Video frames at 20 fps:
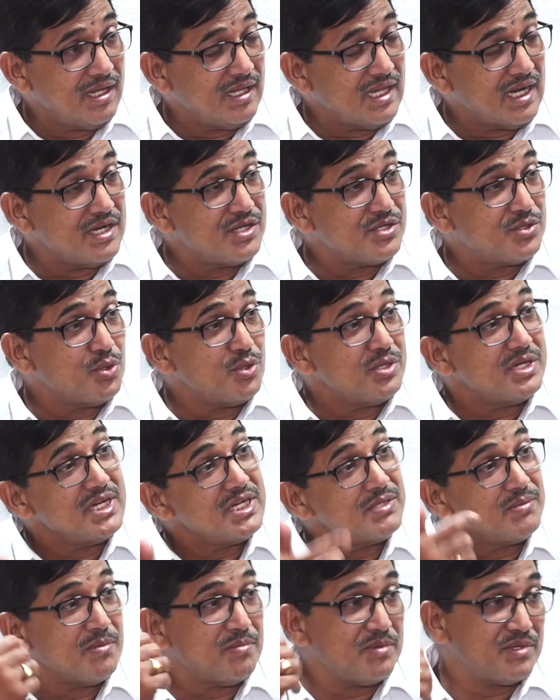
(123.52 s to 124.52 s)
దాన్ని స్టోర్
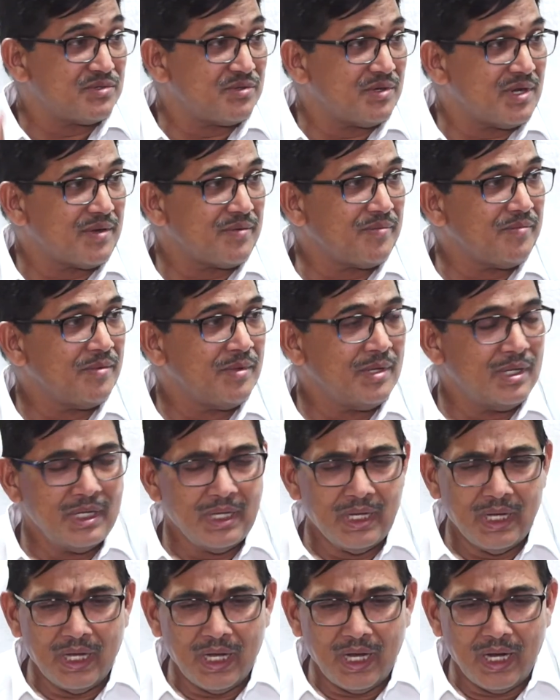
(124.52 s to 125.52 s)
చేసి పంపిస్తున్నారు
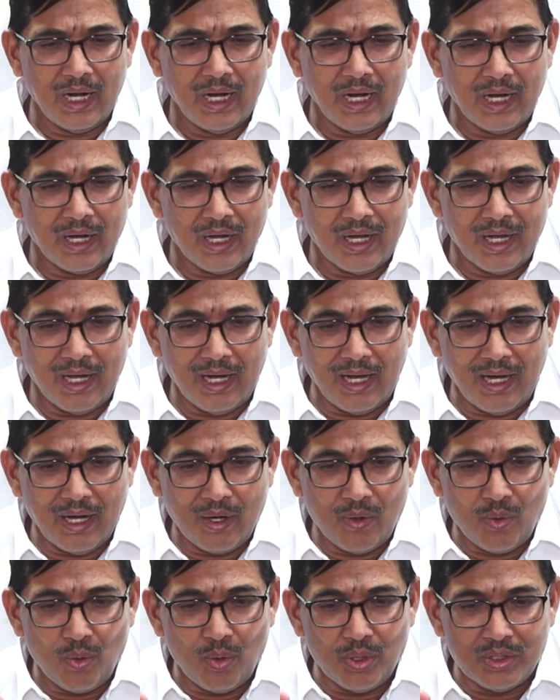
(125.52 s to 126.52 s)
ఆ
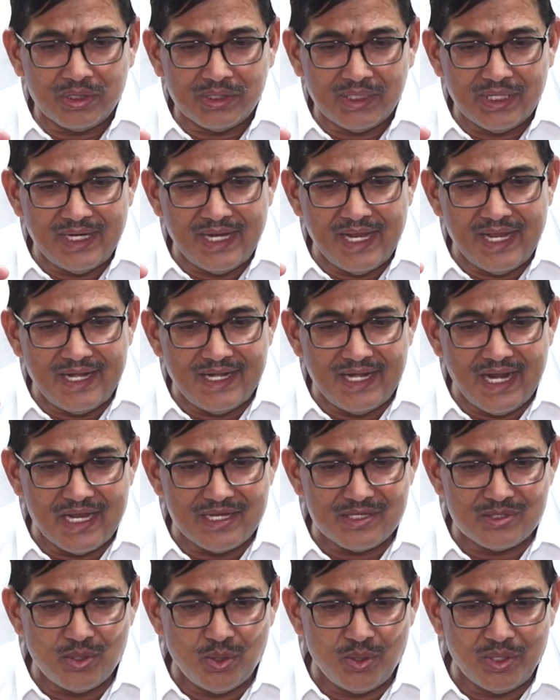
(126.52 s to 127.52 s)
కొత్త
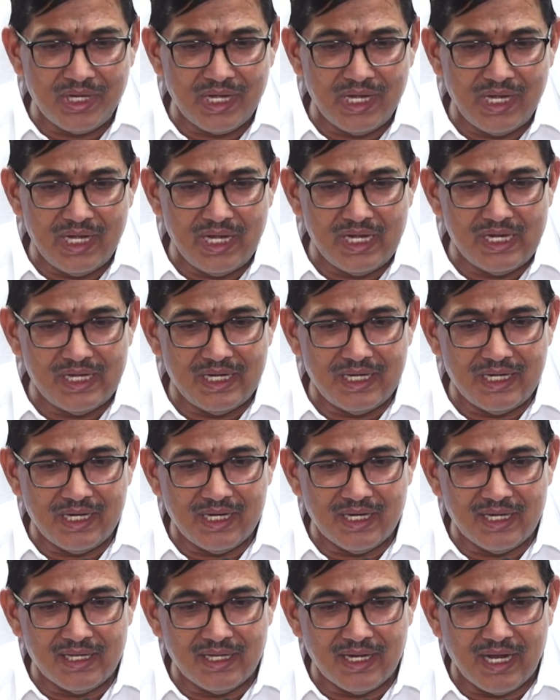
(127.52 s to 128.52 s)
ఏరియాస్లోకి వెళ్ళి
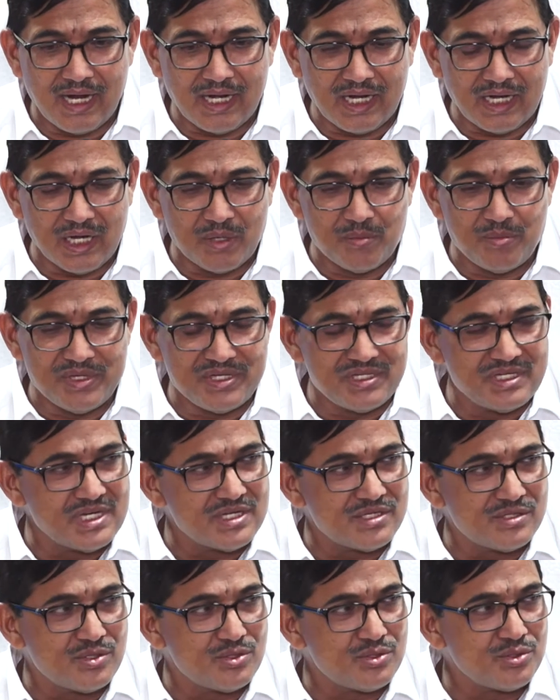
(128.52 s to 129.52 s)
అక్కడ
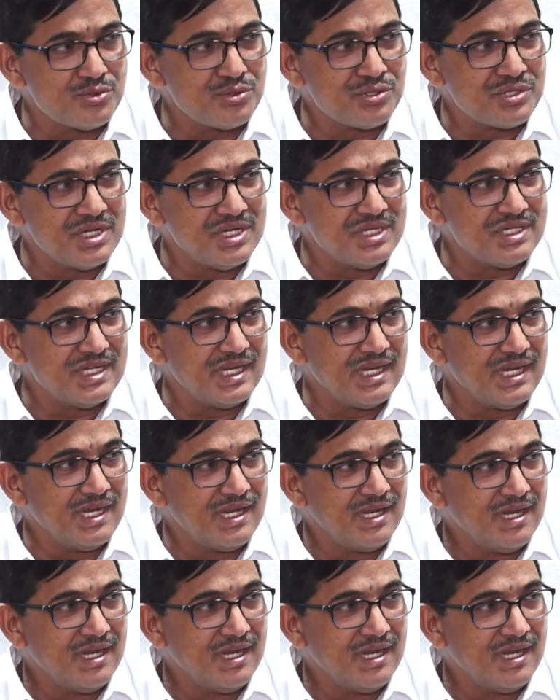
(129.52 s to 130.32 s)
బిజినెస్ను సృష్టించి